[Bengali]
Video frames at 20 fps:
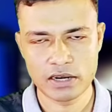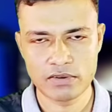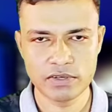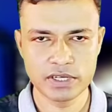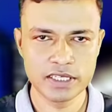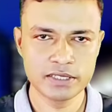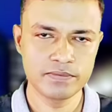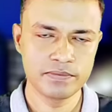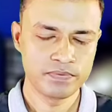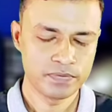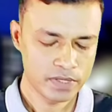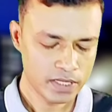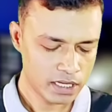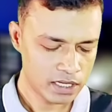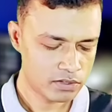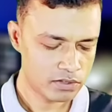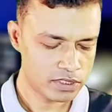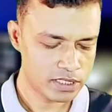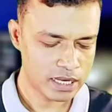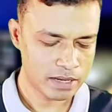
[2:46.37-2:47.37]
কারণে
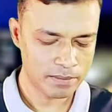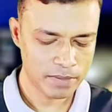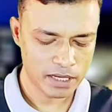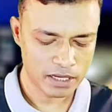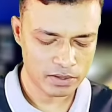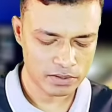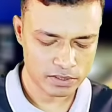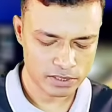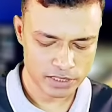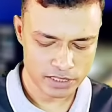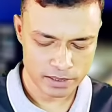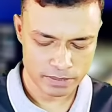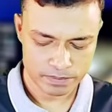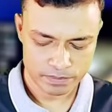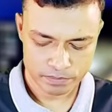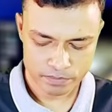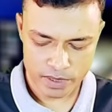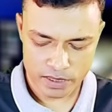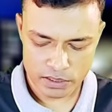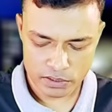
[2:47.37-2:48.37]
একটু ঝামেলা হচ্ছে
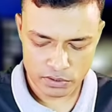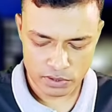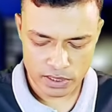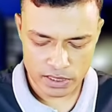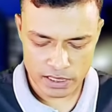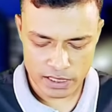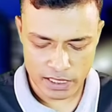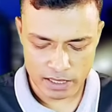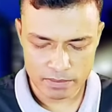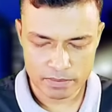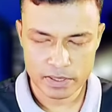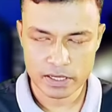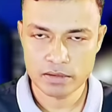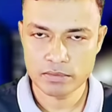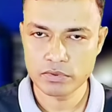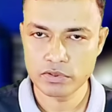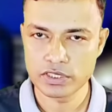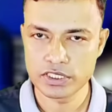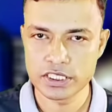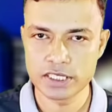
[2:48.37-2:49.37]
বেশ কয়েকদিন
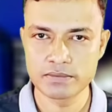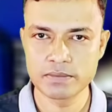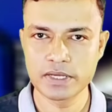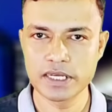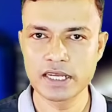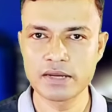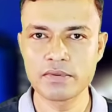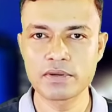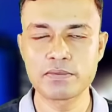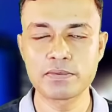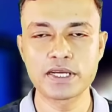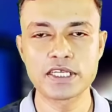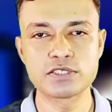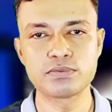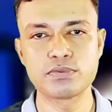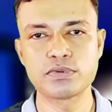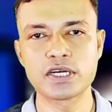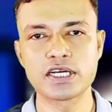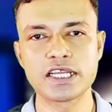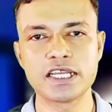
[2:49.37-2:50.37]
আপনারাই বলছেন ভাই আমার
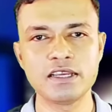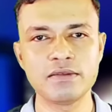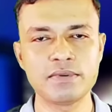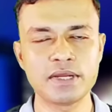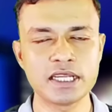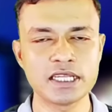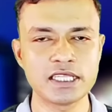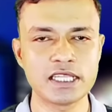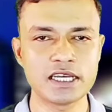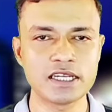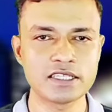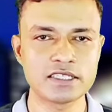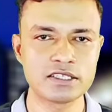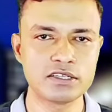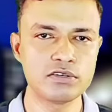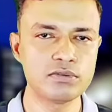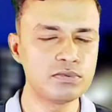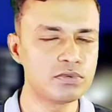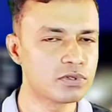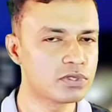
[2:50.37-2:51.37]
পাসপোর্টের ডেলিভারি তারিখ
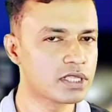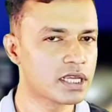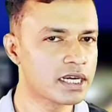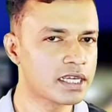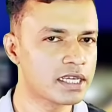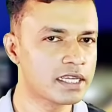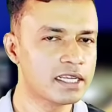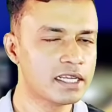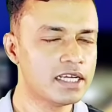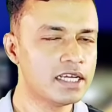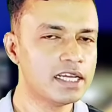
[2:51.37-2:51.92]
ছিল মুখ তারিখ